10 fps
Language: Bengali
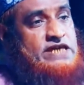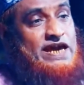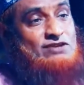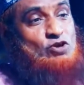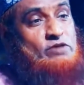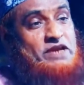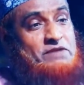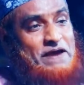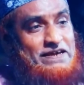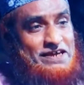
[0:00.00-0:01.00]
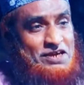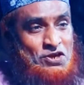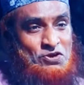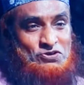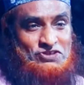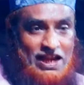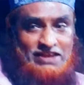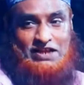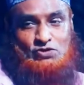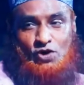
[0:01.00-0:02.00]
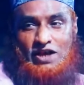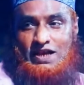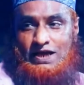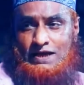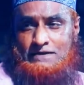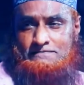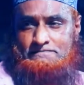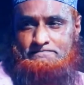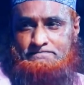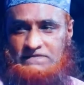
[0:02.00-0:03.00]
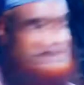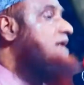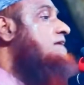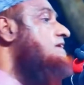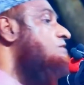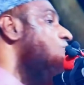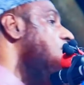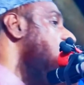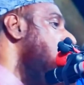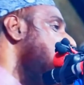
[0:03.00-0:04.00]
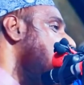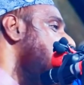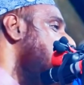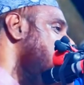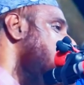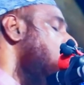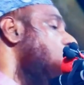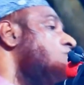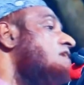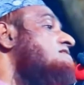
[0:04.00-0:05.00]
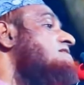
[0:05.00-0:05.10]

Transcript: যে আর দুই মিনিট বাকি ওই তাড়াতাড়ি দোকান লাগায় তাড়াতাড়ি দোকান লাগে তালা মেরে দৌড়ে